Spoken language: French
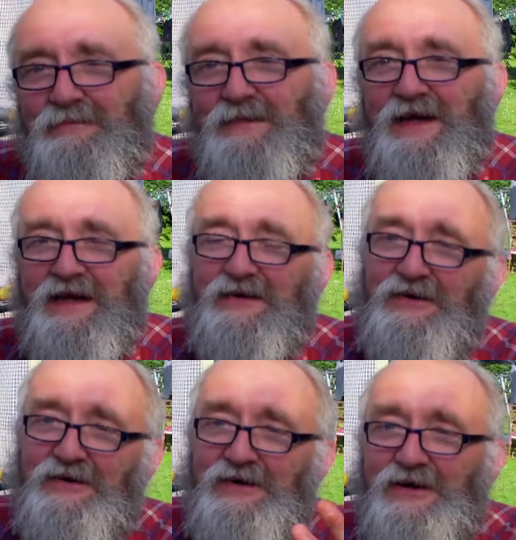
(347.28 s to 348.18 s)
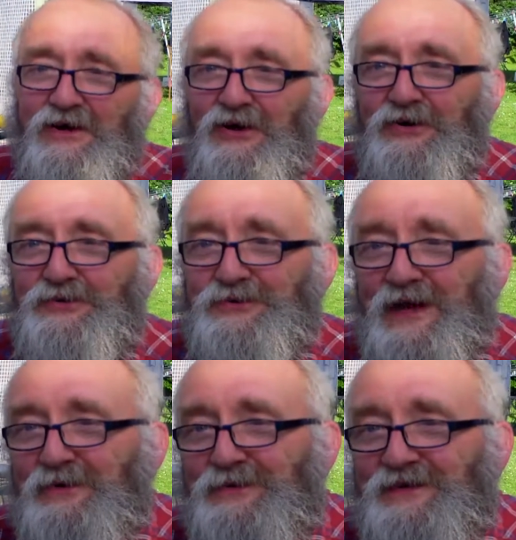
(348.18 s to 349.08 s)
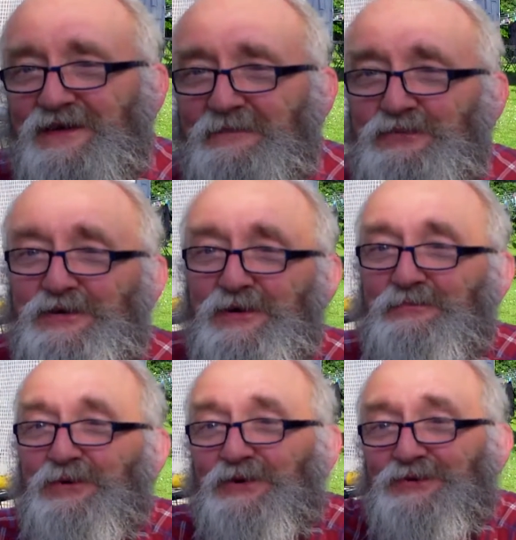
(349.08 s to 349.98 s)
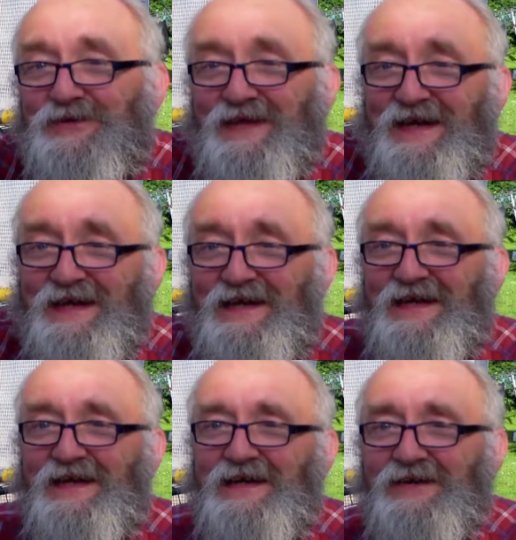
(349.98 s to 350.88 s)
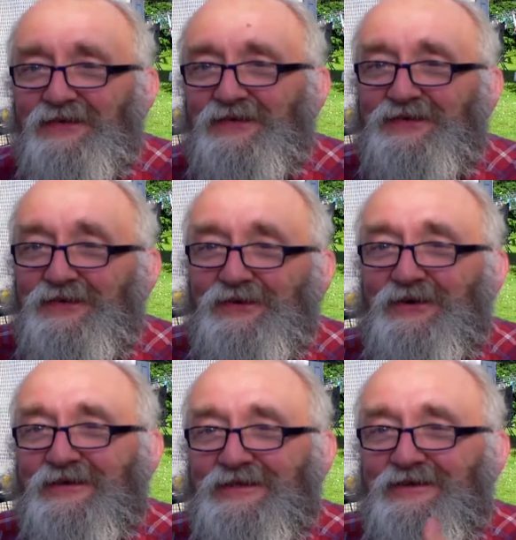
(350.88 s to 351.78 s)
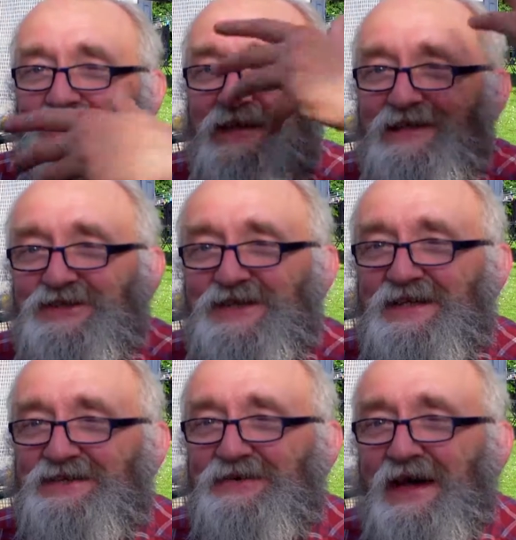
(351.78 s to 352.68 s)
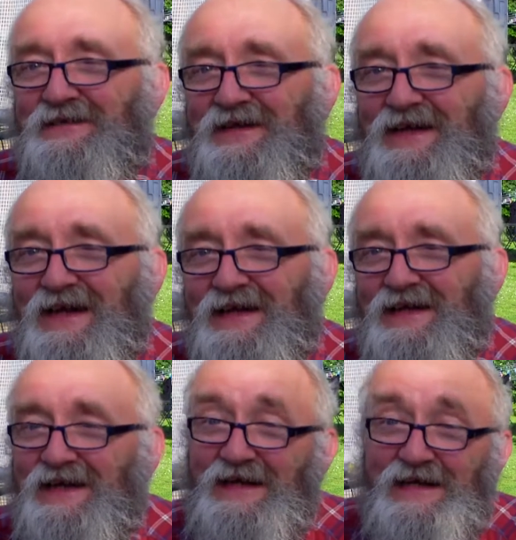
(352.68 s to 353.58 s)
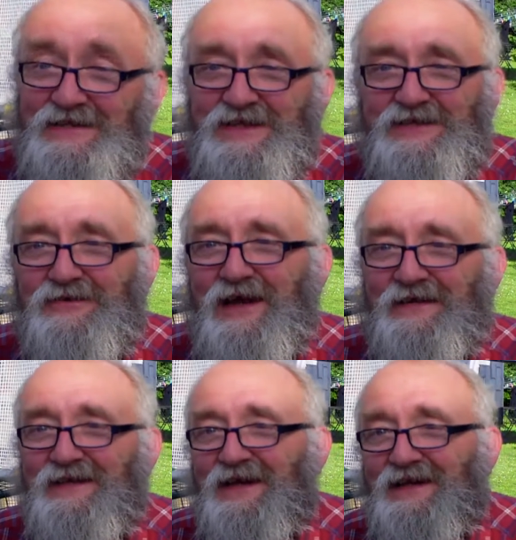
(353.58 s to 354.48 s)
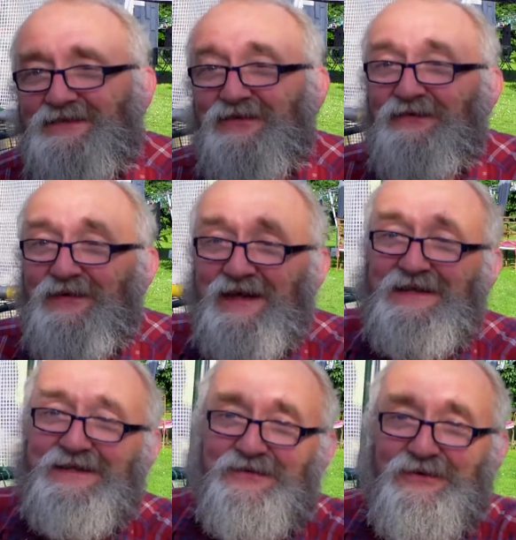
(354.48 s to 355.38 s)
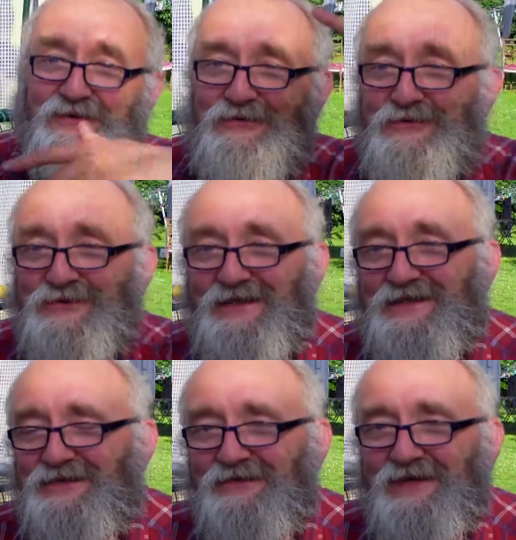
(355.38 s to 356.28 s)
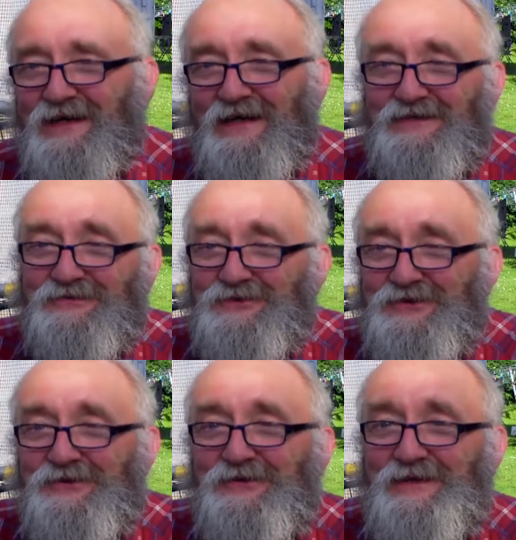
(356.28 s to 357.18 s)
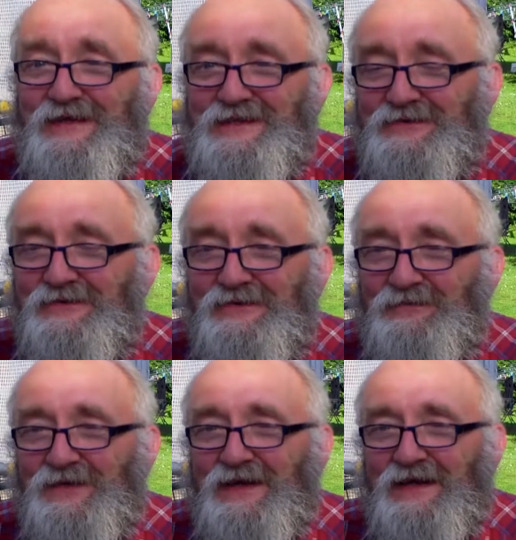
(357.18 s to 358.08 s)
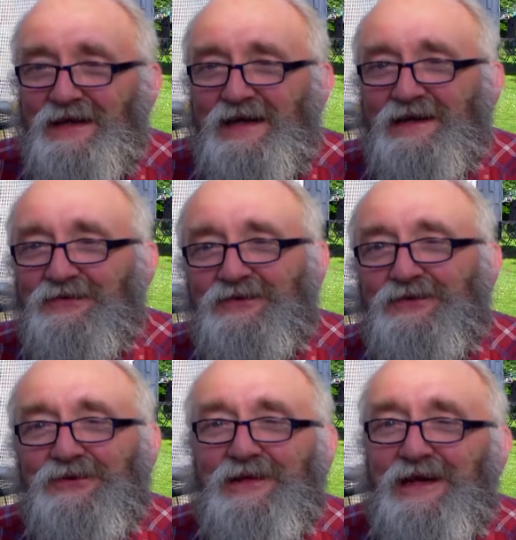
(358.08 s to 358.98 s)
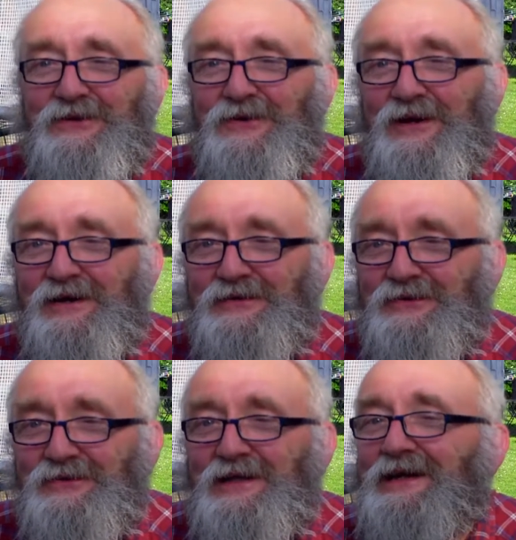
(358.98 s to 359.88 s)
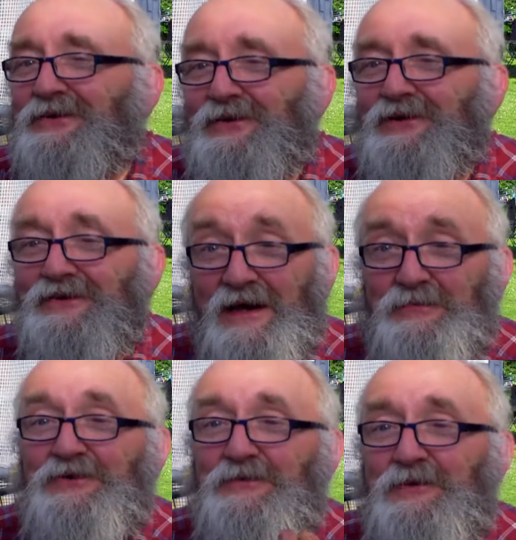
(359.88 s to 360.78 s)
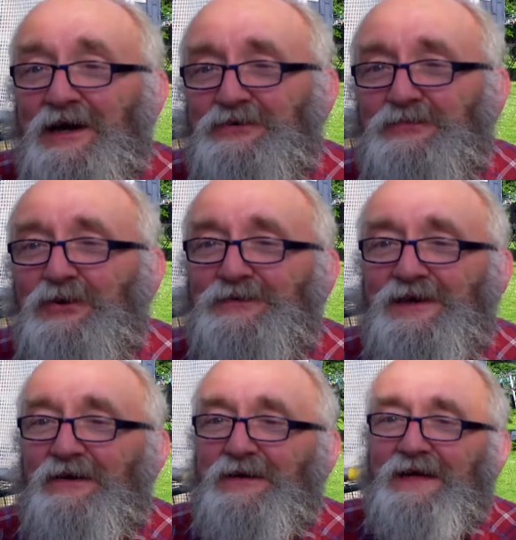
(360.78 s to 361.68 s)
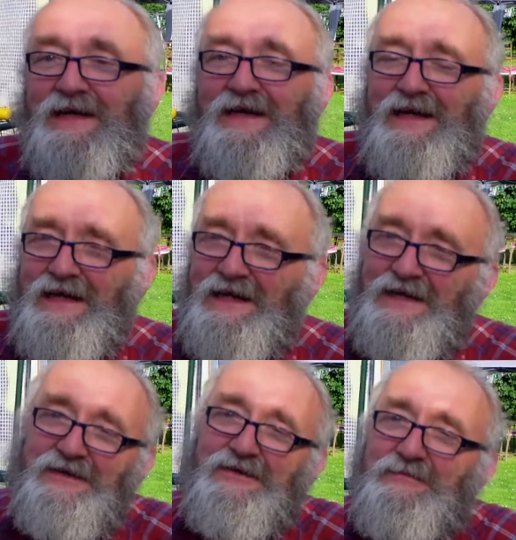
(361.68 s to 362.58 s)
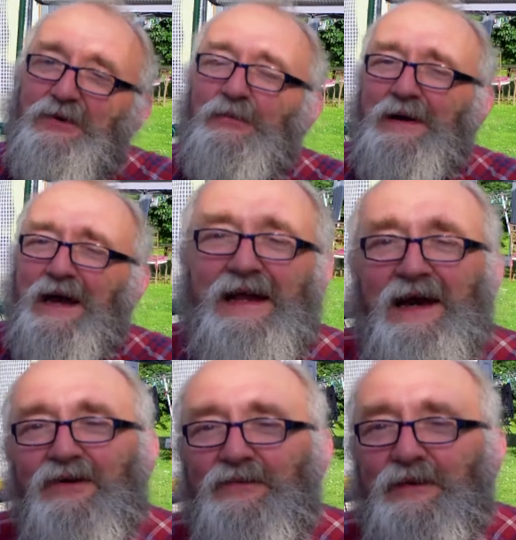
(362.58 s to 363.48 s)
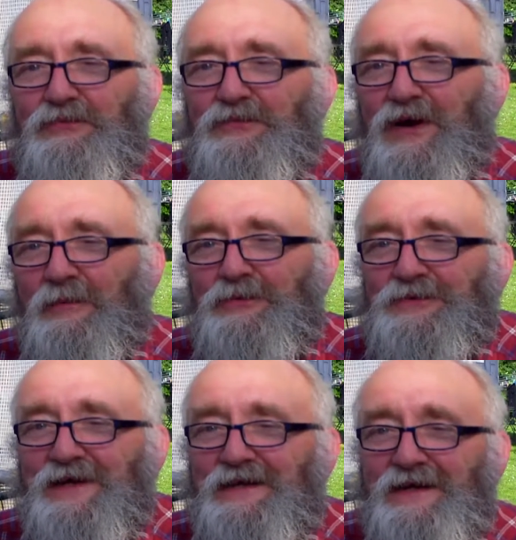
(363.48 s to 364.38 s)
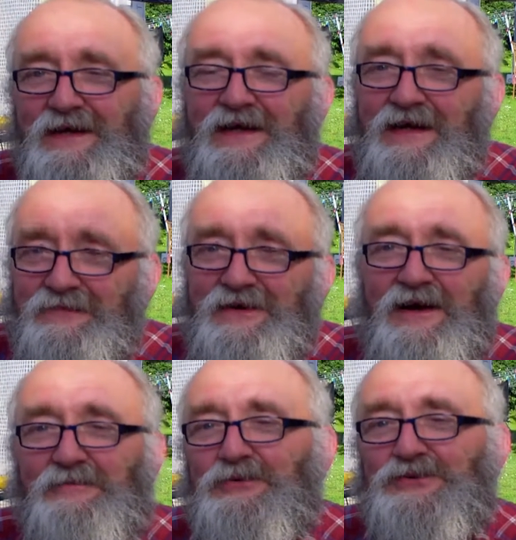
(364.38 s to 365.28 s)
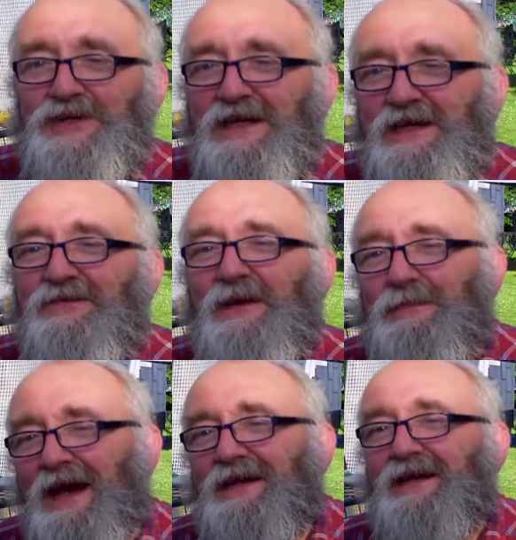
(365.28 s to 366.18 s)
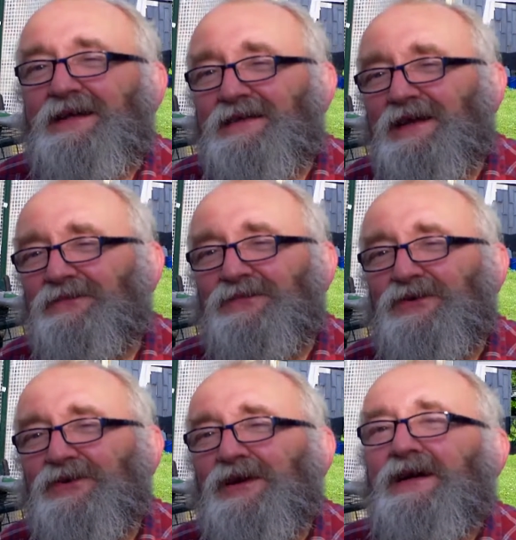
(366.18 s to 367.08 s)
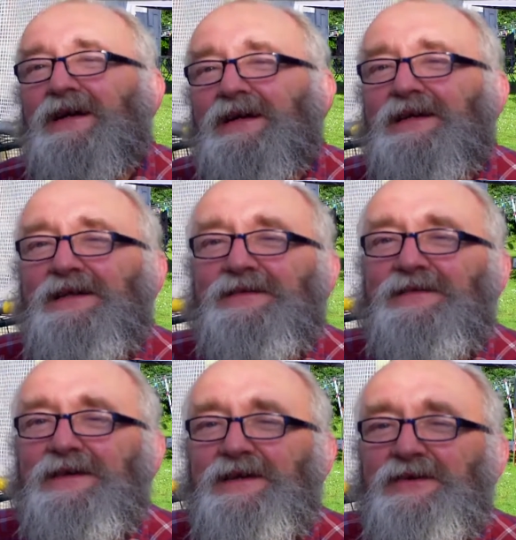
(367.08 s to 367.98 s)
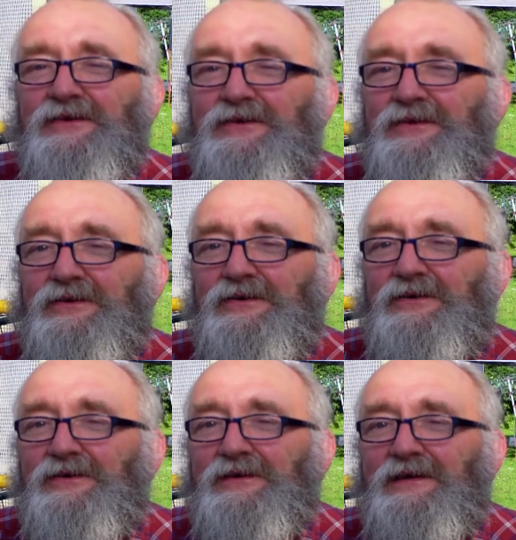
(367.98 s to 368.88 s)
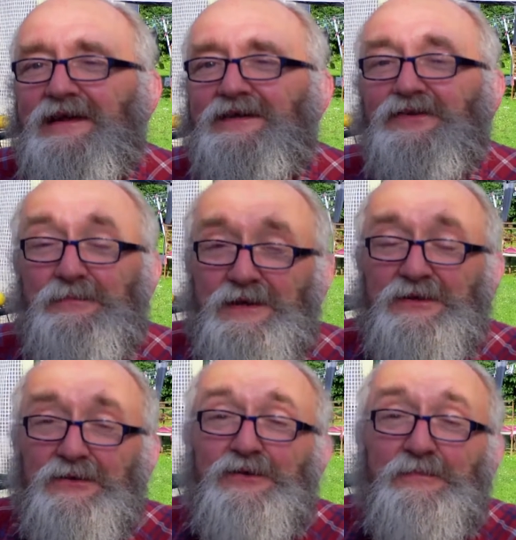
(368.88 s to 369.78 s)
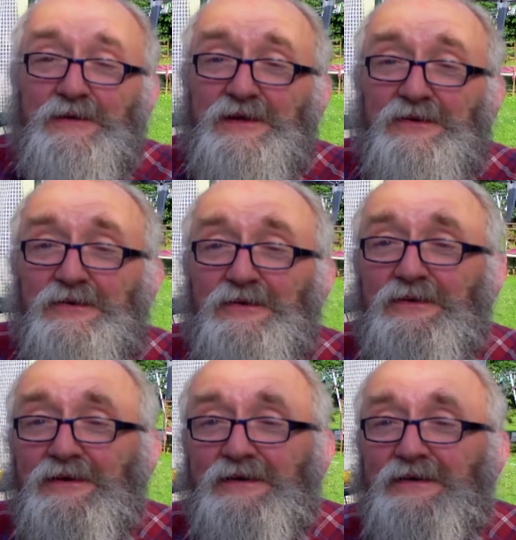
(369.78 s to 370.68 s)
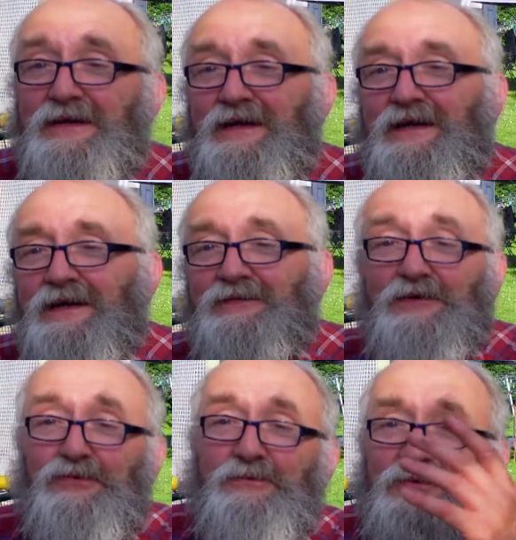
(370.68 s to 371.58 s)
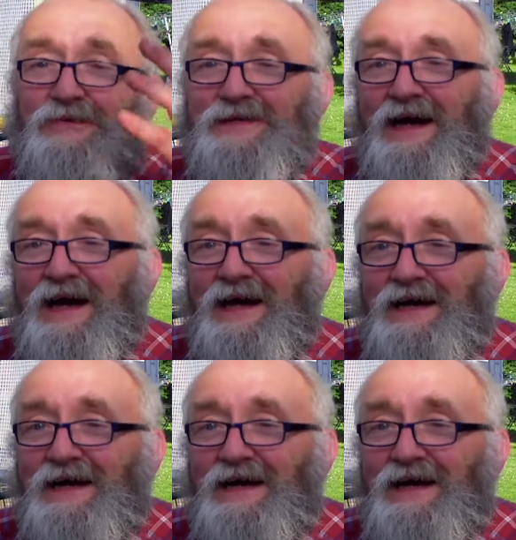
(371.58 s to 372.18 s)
Mais hors, hors du talus, c'est un peu comme hors du terril, on, ressort les richesses de la terre. Et les richesses de la terre, elles sont vertes, elles sont rouges, elles sont, jaunes, elles sont, elles sont de toutes les couleurs, de toutes les couleurs de la bonne humeur et du bon temps. Et euh, bon, là, on va pouvoir peut-être faire un projet qui va marquer très fort ici euh, les opinions, l'opinion, euh, enfin tout le monde a